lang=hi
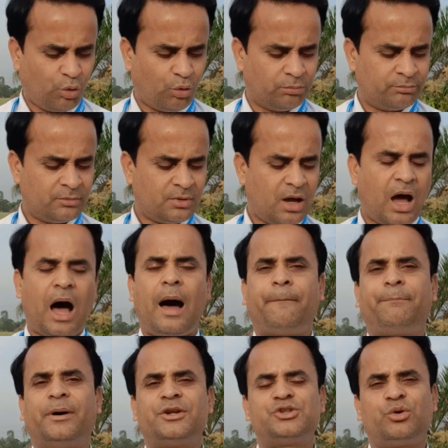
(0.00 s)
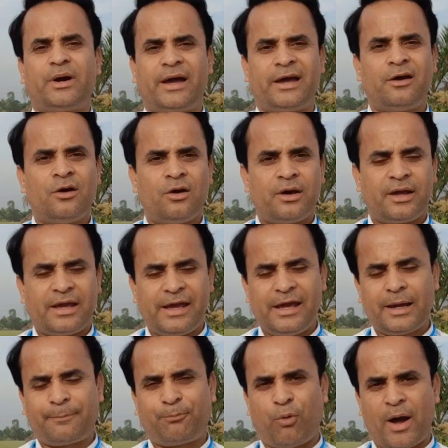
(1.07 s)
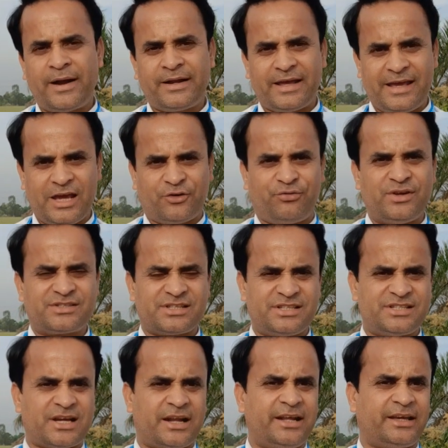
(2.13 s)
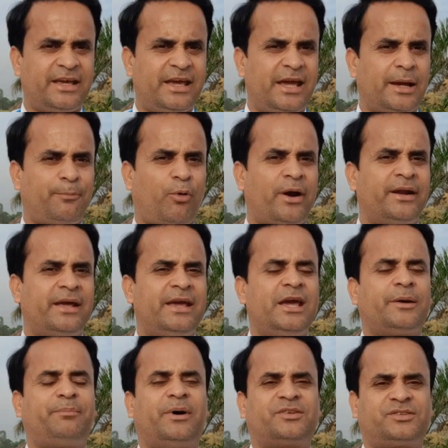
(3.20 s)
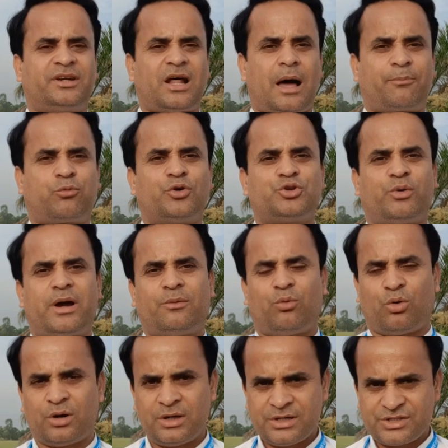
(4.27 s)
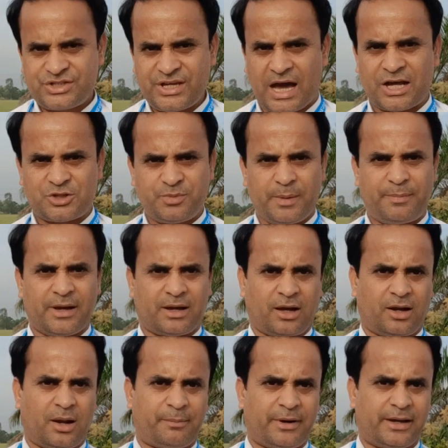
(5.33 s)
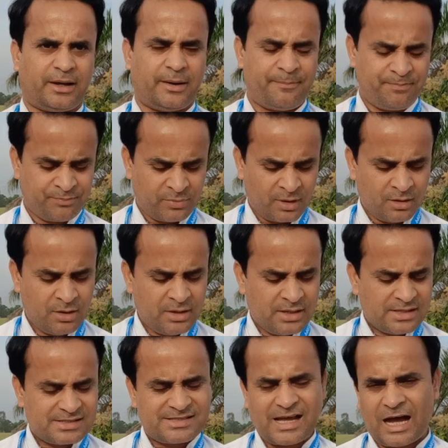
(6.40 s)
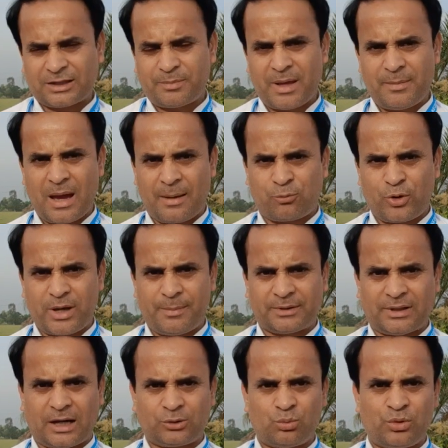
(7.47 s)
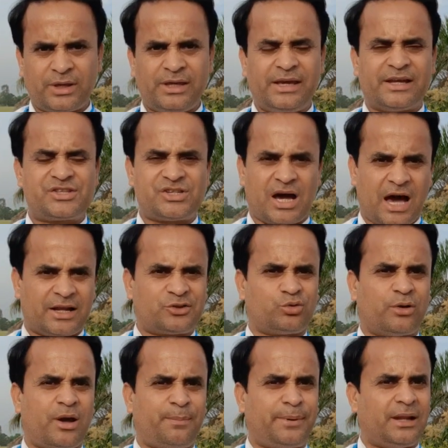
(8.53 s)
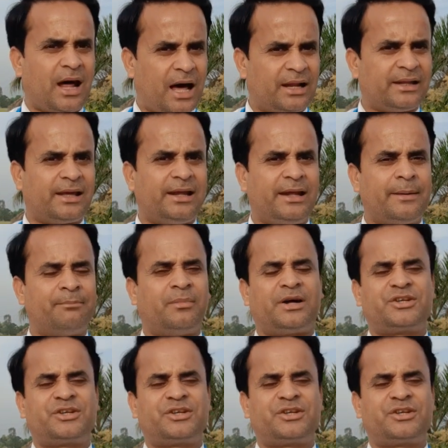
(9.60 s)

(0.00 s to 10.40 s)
तो आप पर जो है एक पॉइंट एक फीसदी यानी कि एक पॉइंट एक परसेंट आपको जो है वो चार्ज भी पे करना पड़ेगा साथ में मैं आपको ये बता दूं कि ये चार जो है फिलहाल के लिए